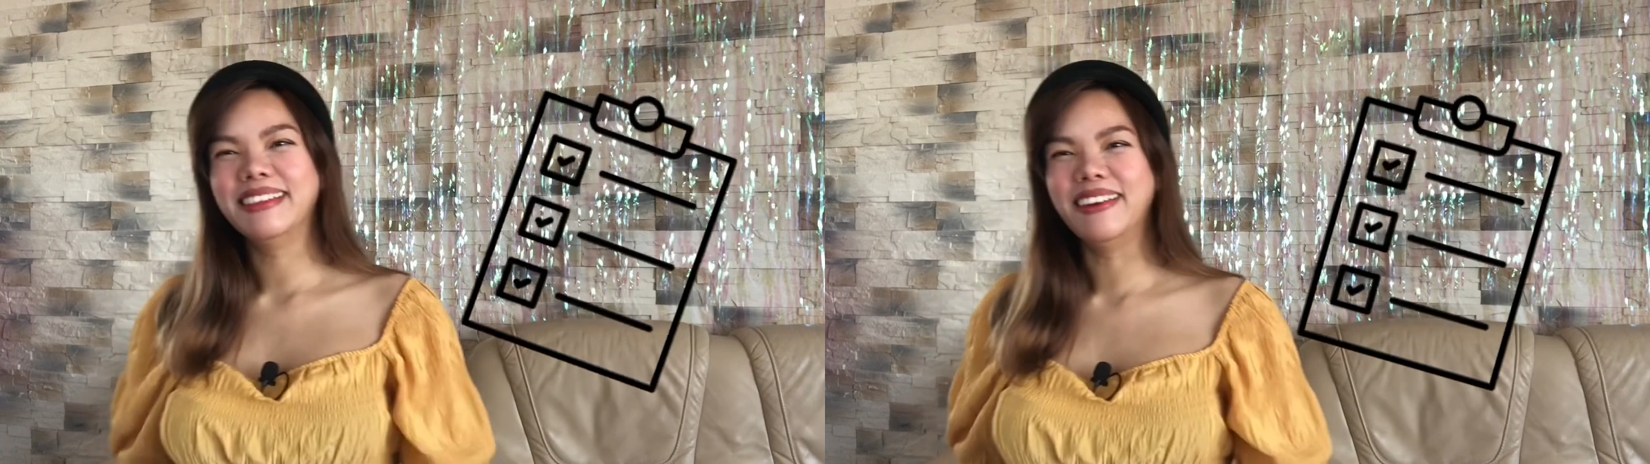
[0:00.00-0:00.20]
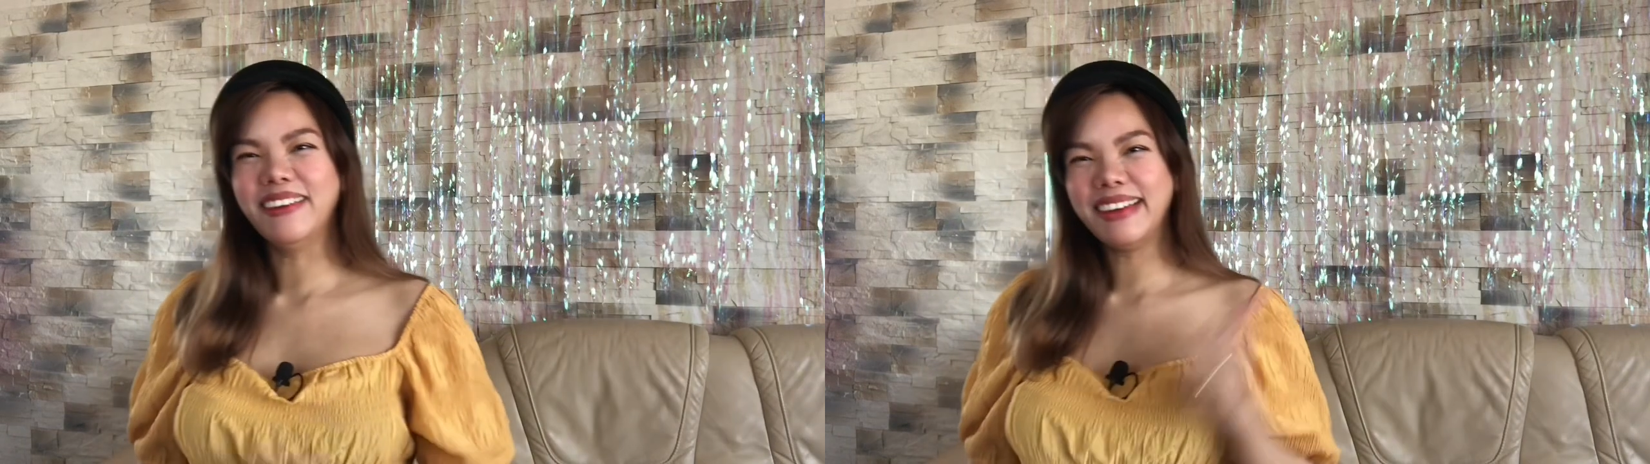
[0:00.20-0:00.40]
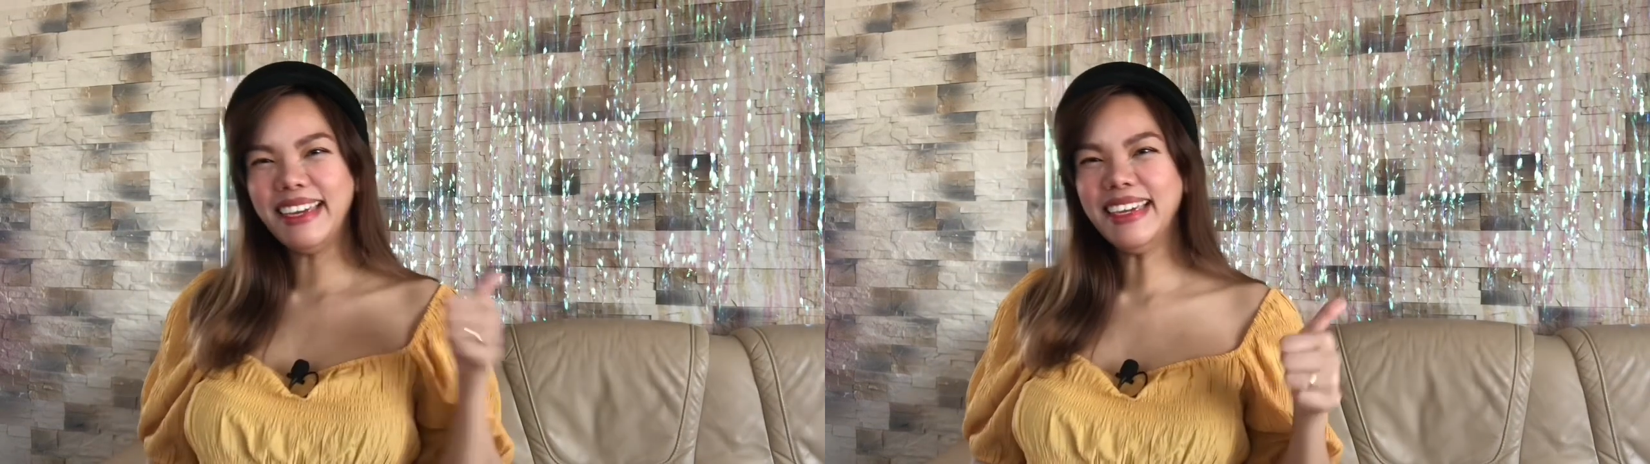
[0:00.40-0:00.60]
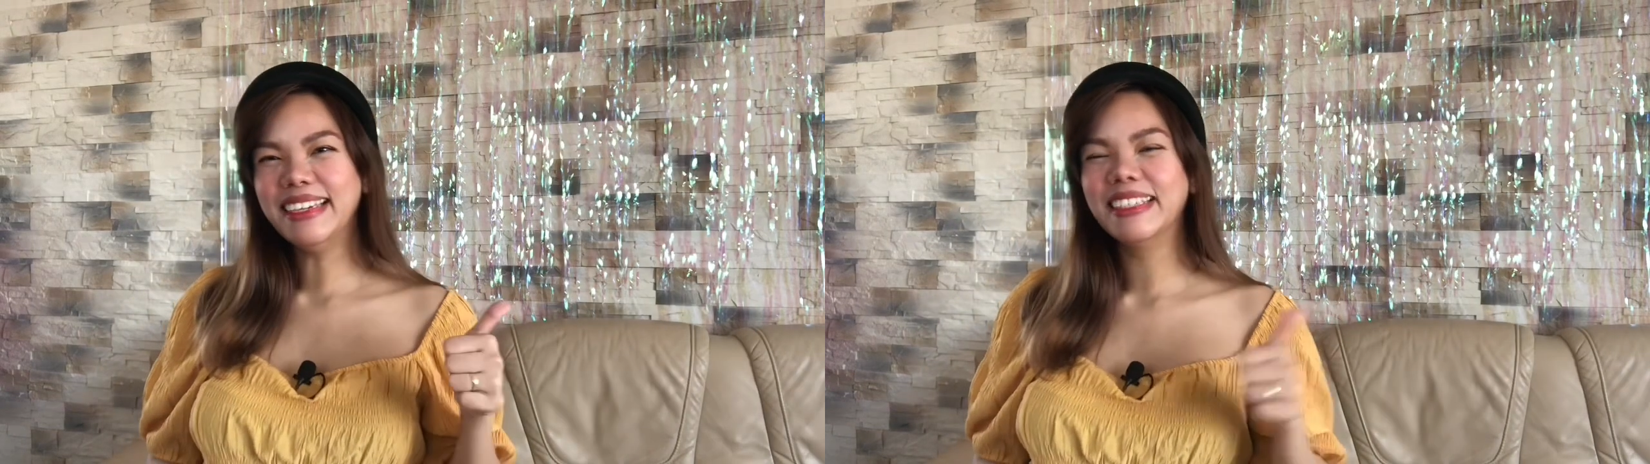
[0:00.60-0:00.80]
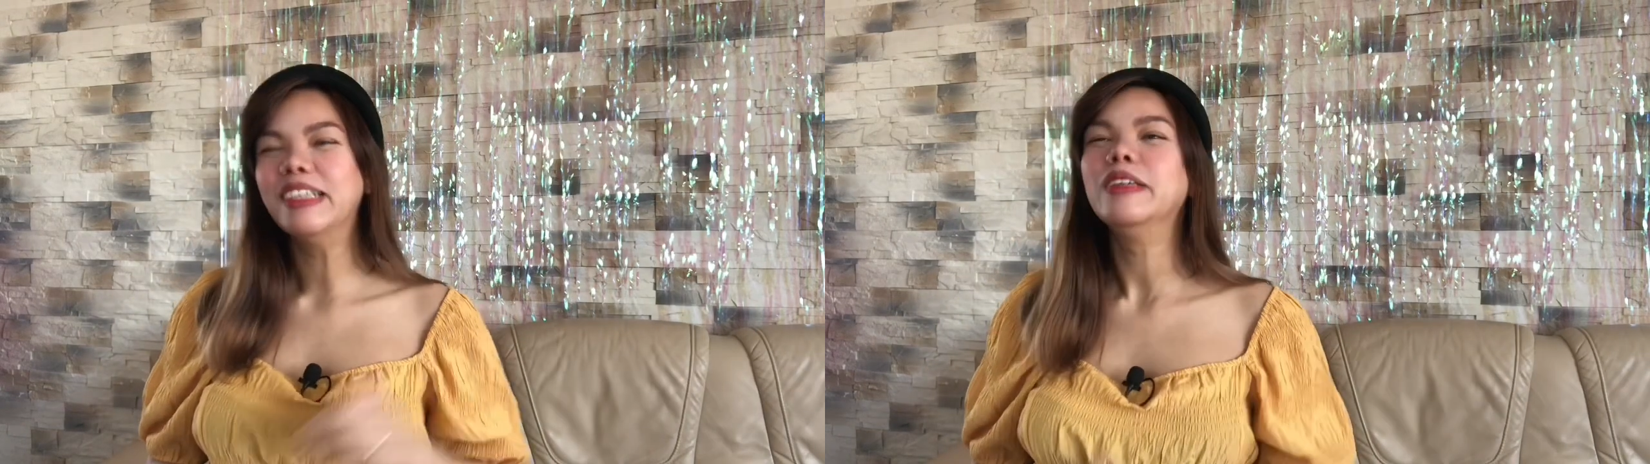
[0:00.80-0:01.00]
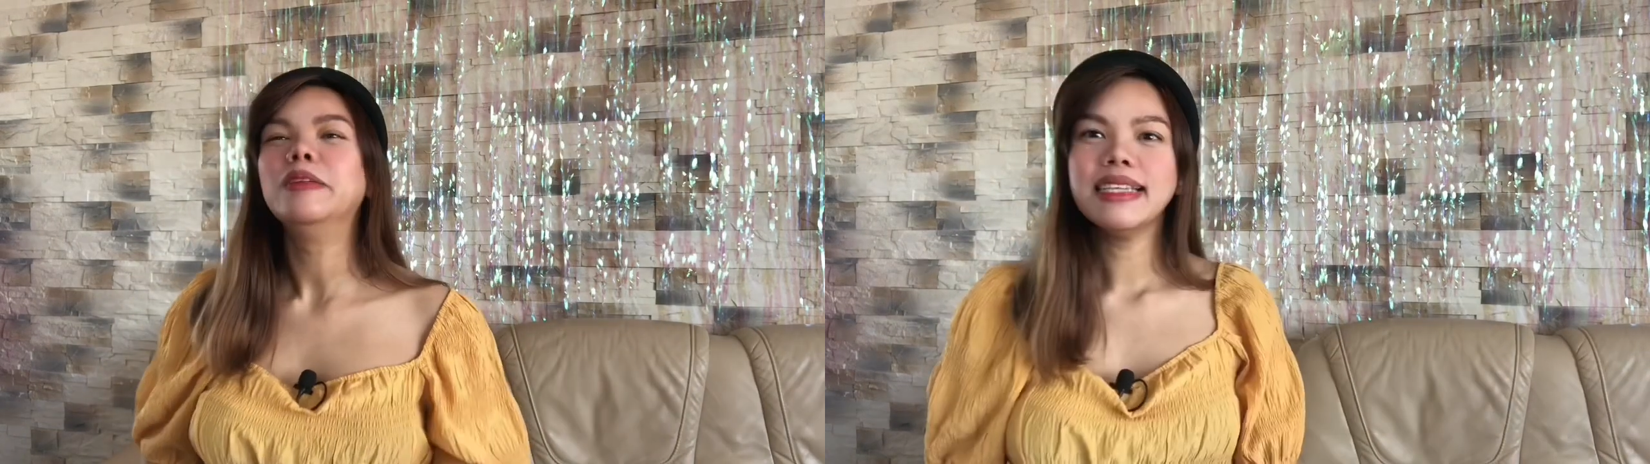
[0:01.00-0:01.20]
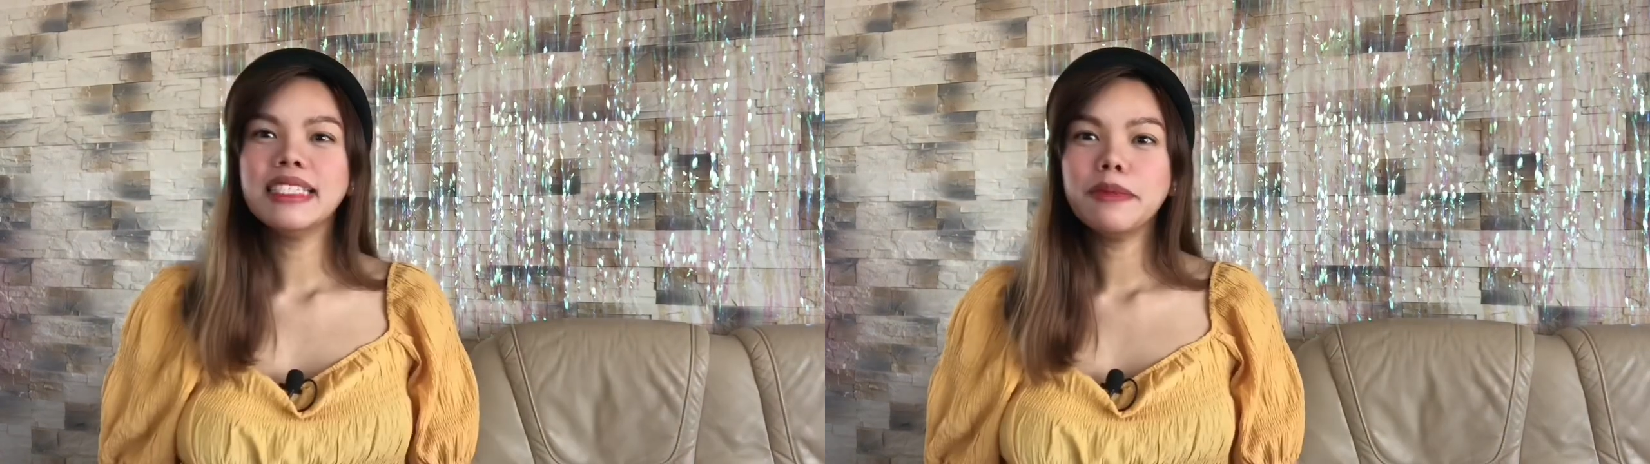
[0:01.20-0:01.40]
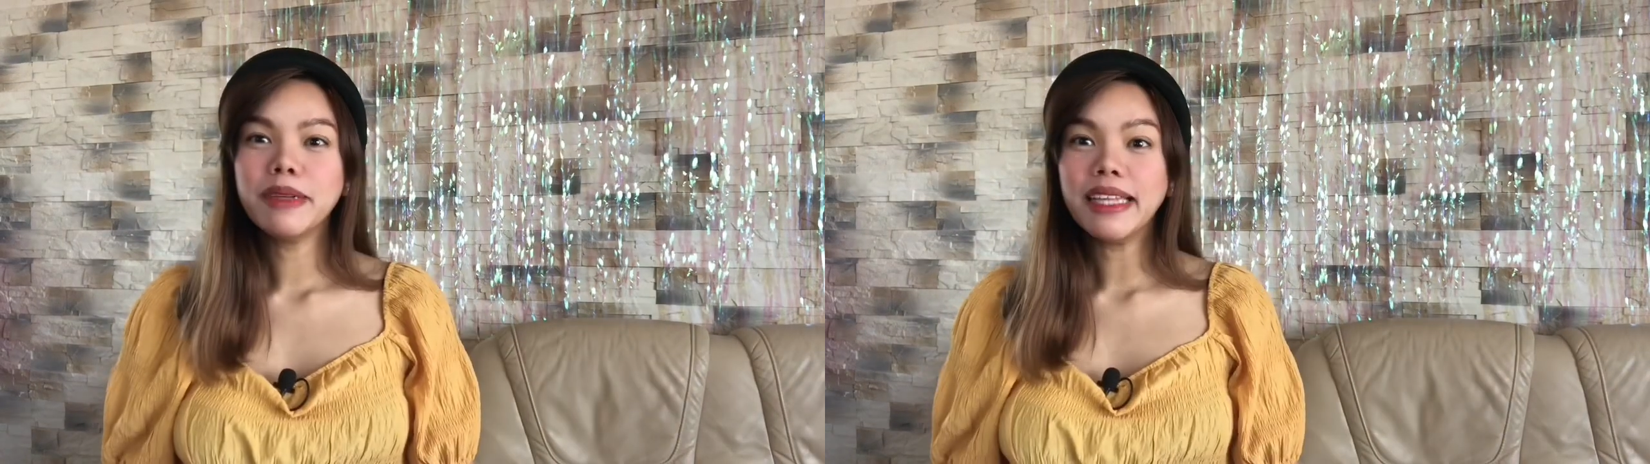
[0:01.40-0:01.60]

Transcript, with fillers: okay? Next naman